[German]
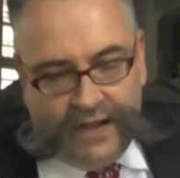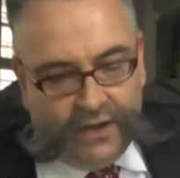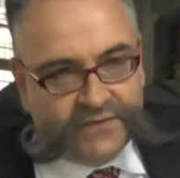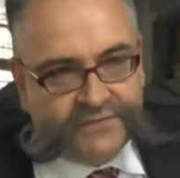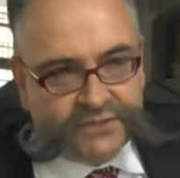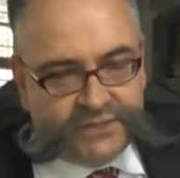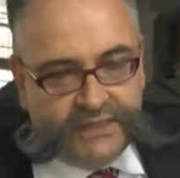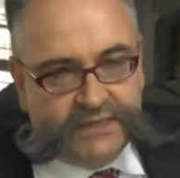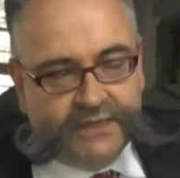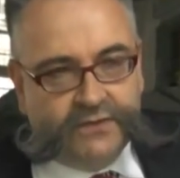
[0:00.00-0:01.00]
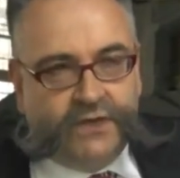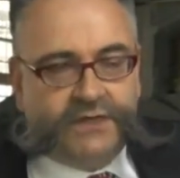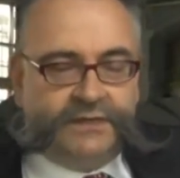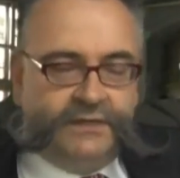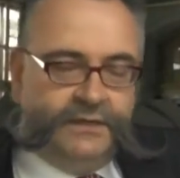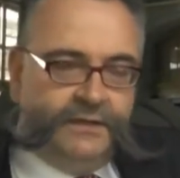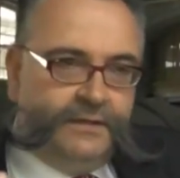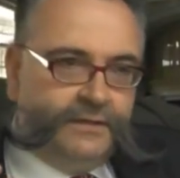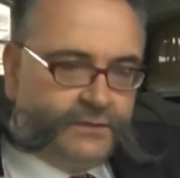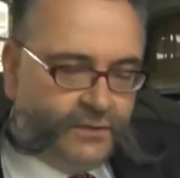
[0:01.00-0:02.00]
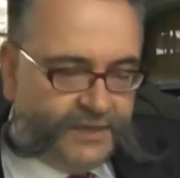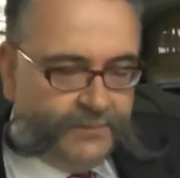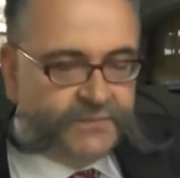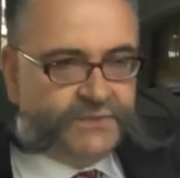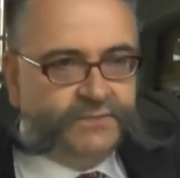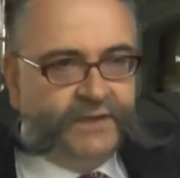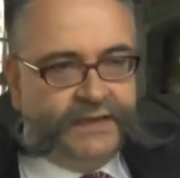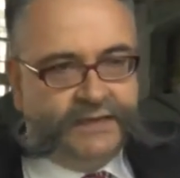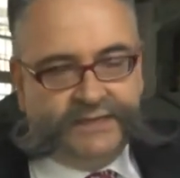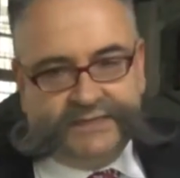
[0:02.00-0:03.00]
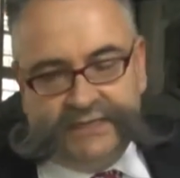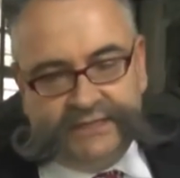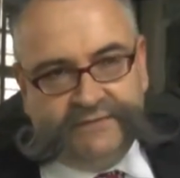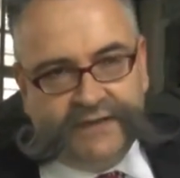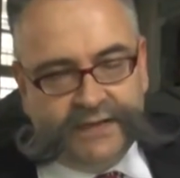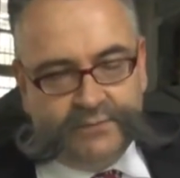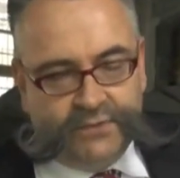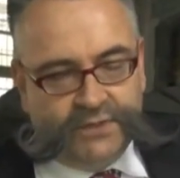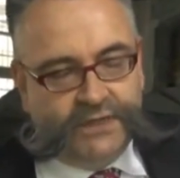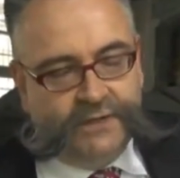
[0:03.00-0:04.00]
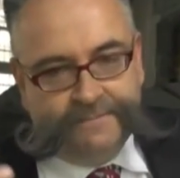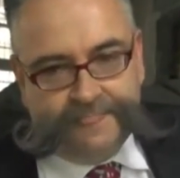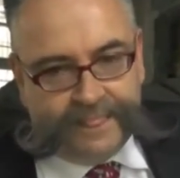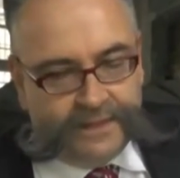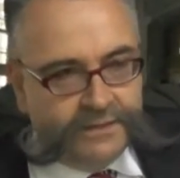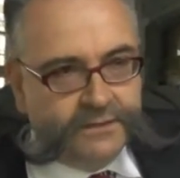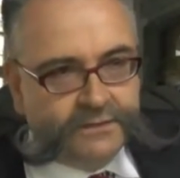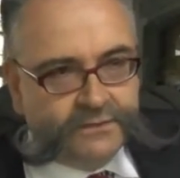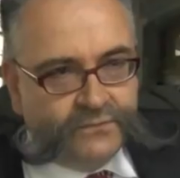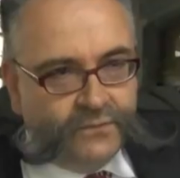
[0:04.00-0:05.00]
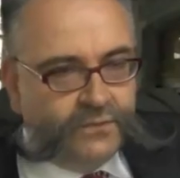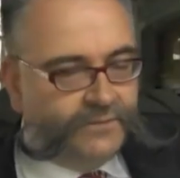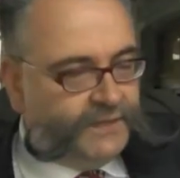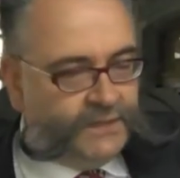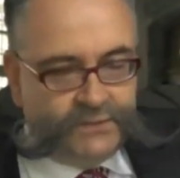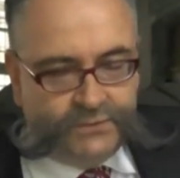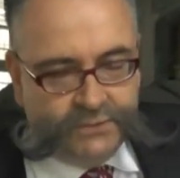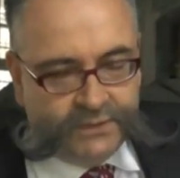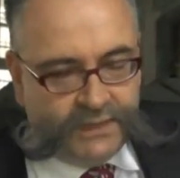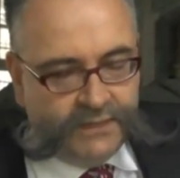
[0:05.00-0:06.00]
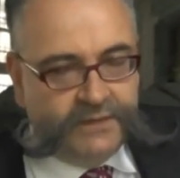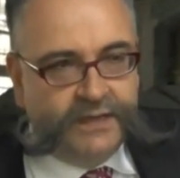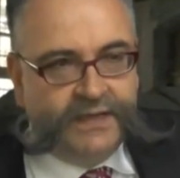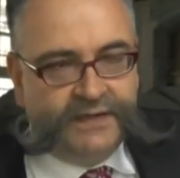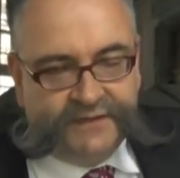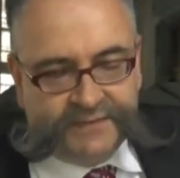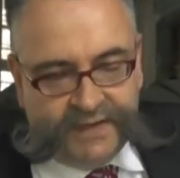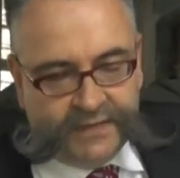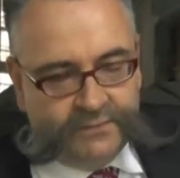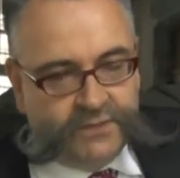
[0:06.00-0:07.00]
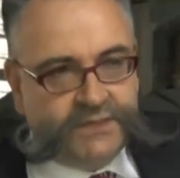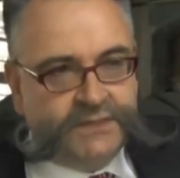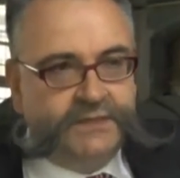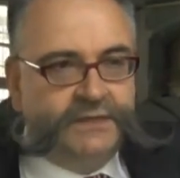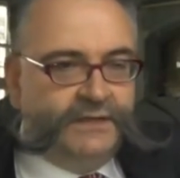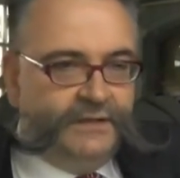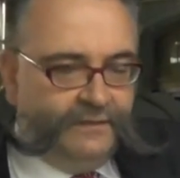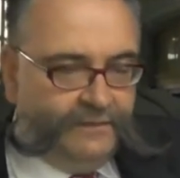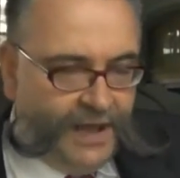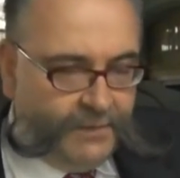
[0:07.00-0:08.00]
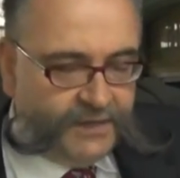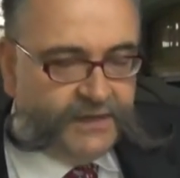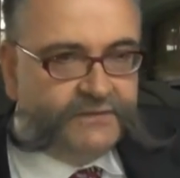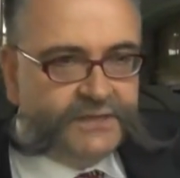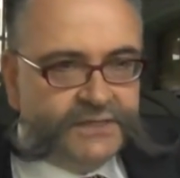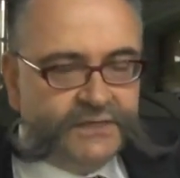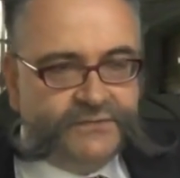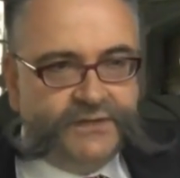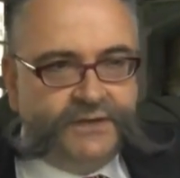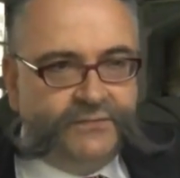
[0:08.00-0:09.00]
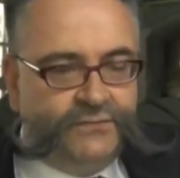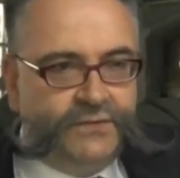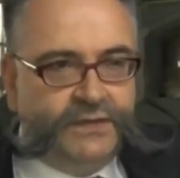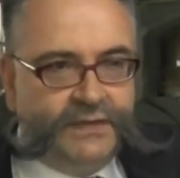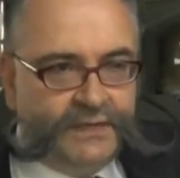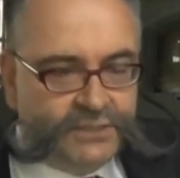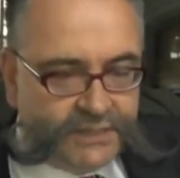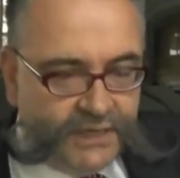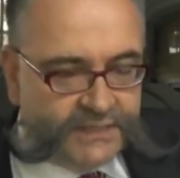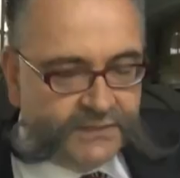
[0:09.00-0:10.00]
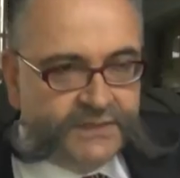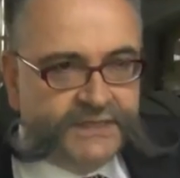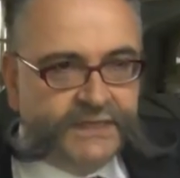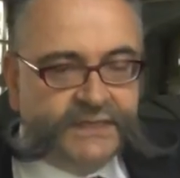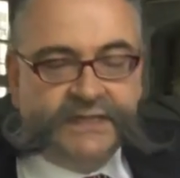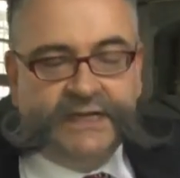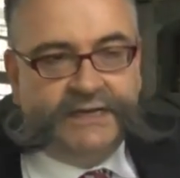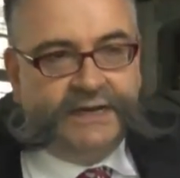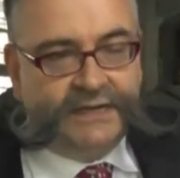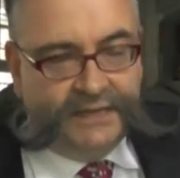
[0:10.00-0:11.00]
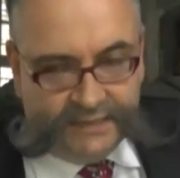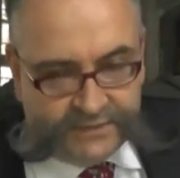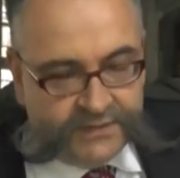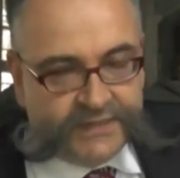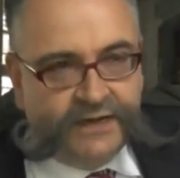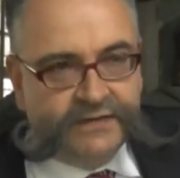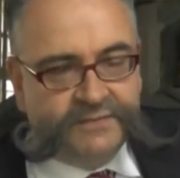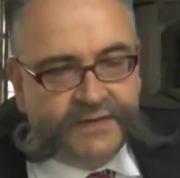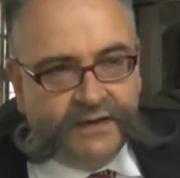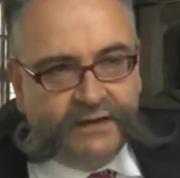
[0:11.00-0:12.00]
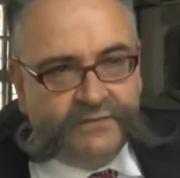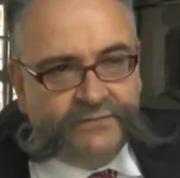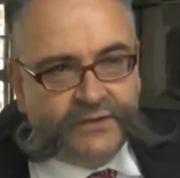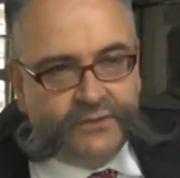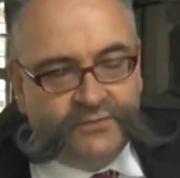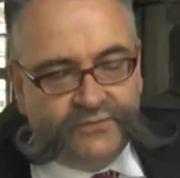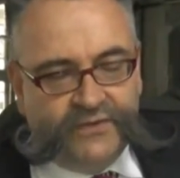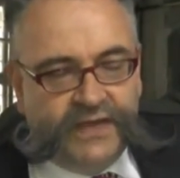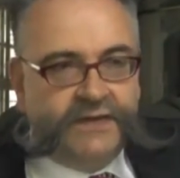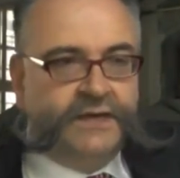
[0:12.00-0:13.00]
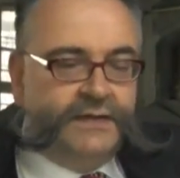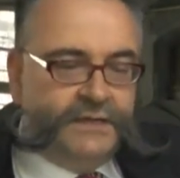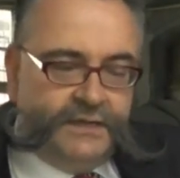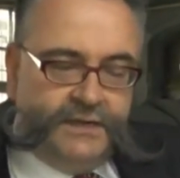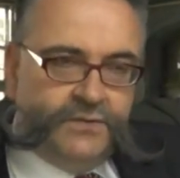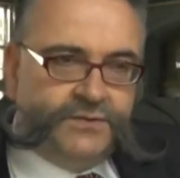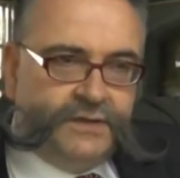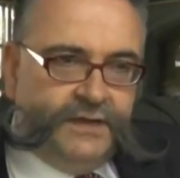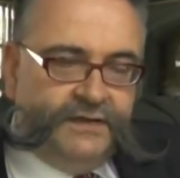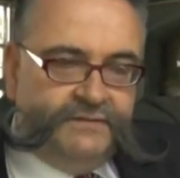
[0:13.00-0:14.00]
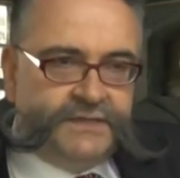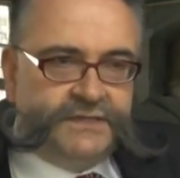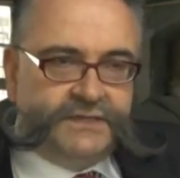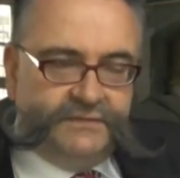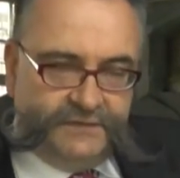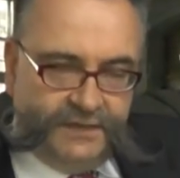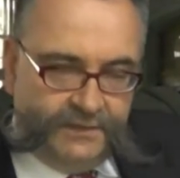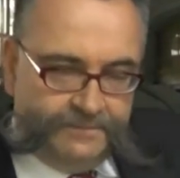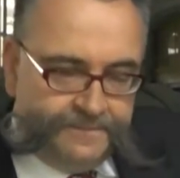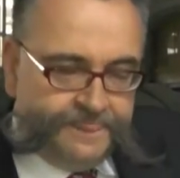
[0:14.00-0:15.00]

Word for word: aus verschiedenen Orten zusammenzubringen. Das heißt, wenn ein Bürger irgendwo in Thüringen etwas machen möchte, aber der Wissenschaftler dafür in Stralsund sitzt, dann kann das heute alles miteinander verknüpft werden. Genauso kann der Wissenschaftler,